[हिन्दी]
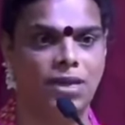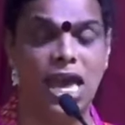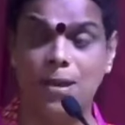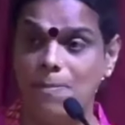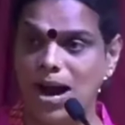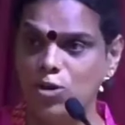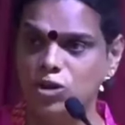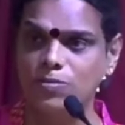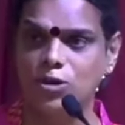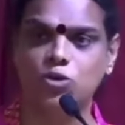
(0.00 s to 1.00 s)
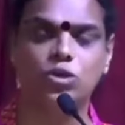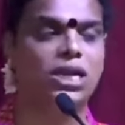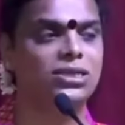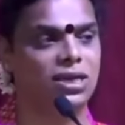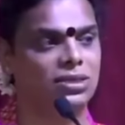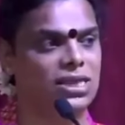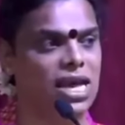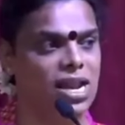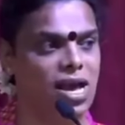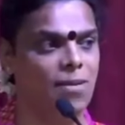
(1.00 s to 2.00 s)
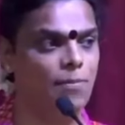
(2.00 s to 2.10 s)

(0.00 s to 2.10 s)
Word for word: एक माणूस म्हणून सुद्धा जगताना